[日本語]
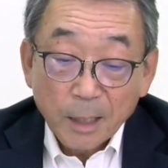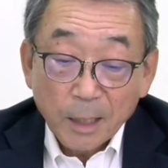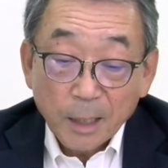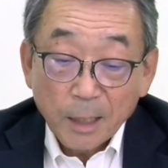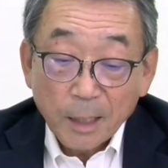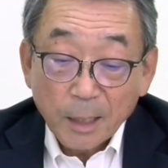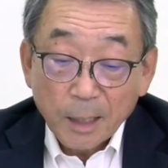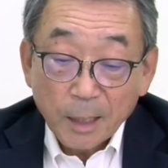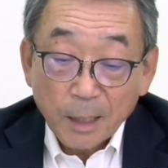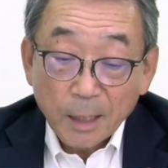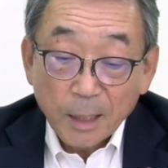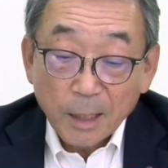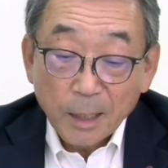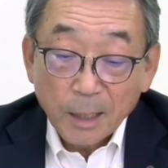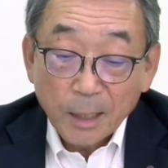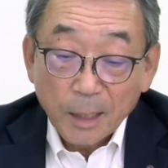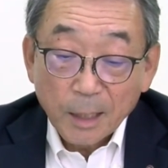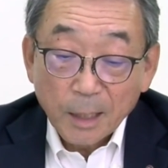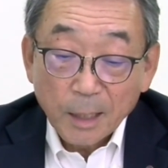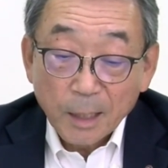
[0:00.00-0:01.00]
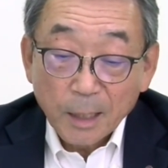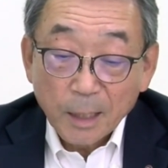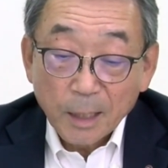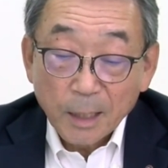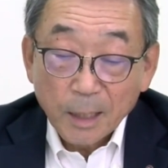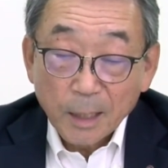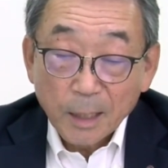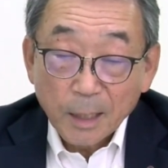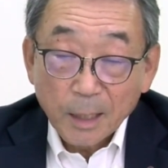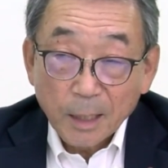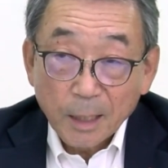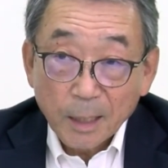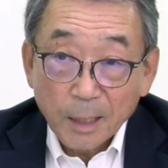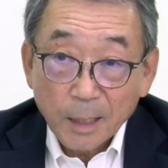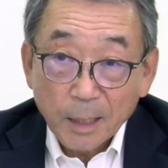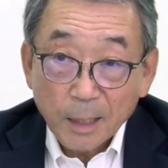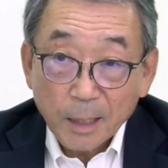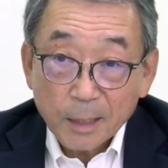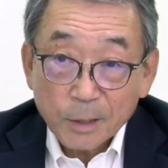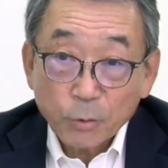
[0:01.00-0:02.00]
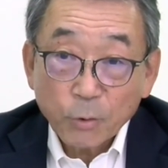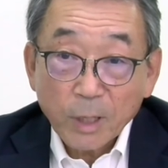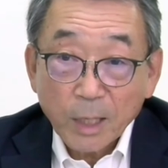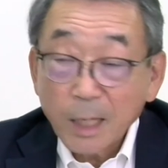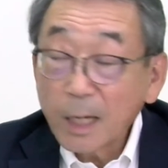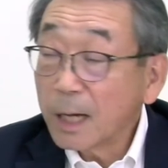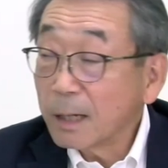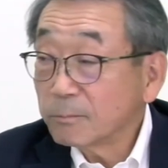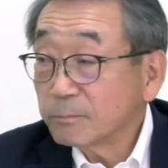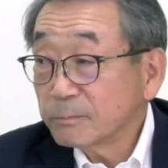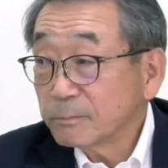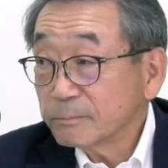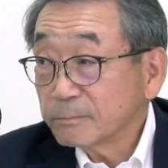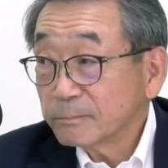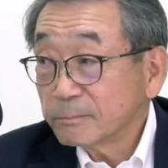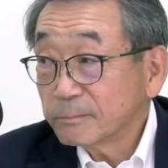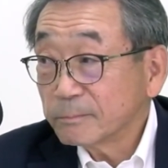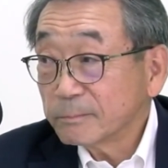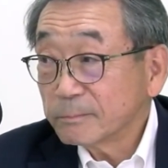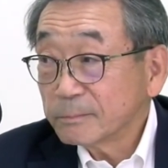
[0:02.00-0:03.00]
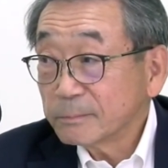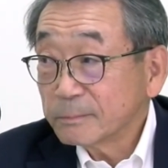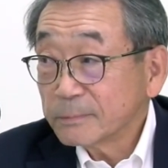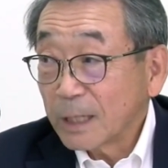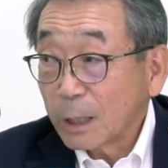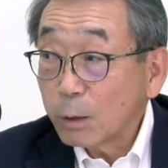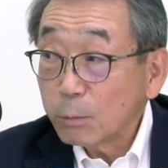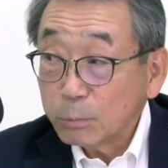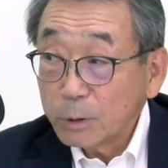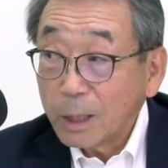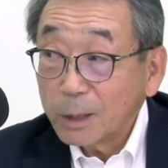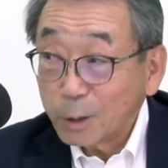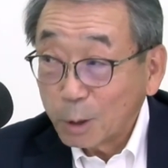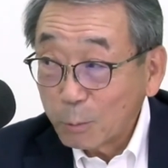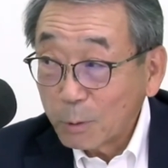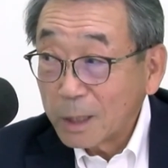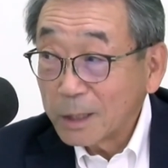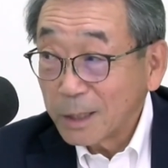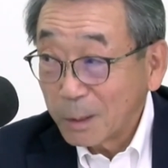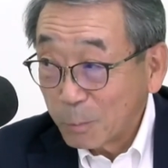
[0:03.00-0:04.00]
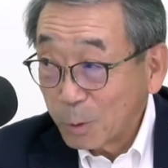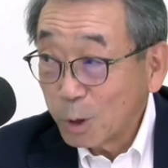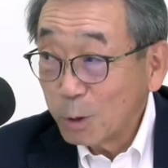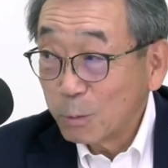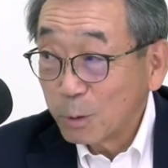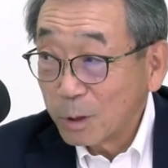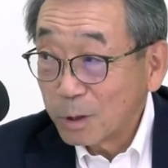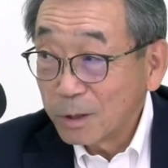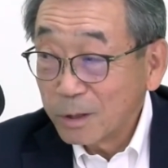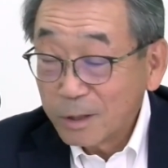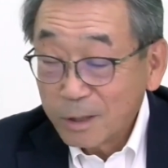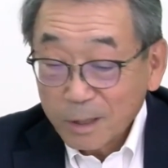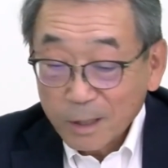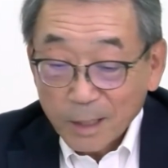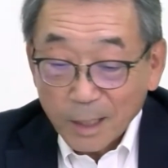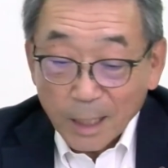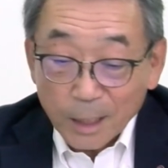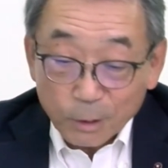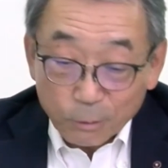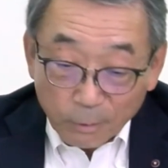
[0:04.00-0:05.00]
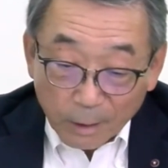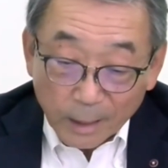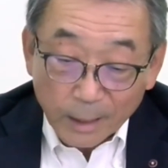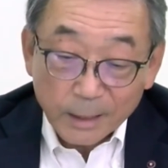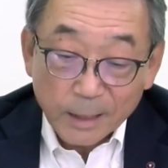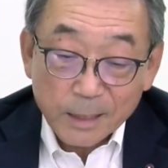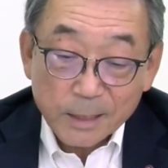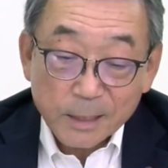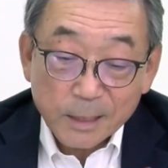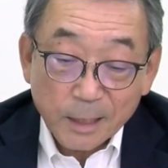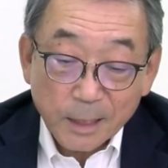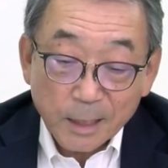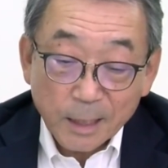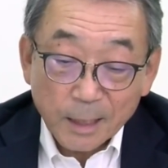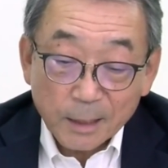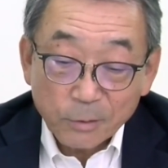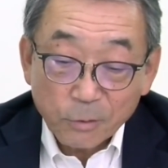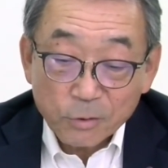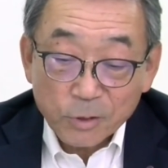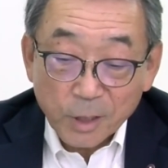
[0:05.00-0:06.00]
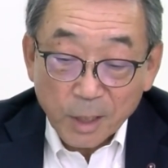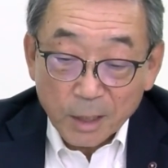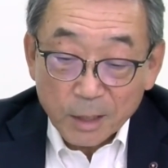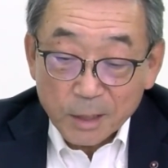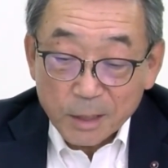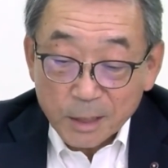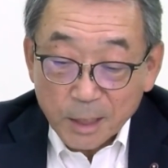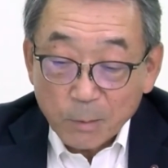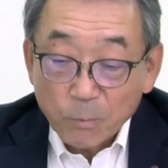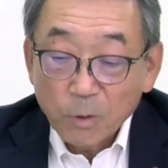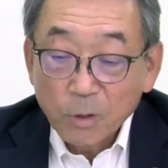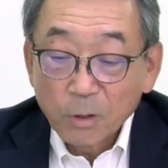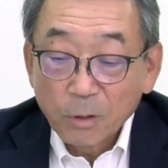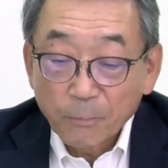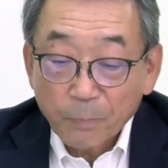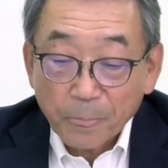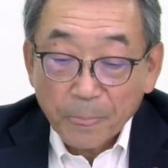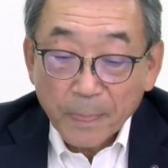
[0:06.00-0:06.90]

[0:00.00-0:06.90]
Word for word: えー、人から頼むねと言われたものもあるわけですがどちらにしても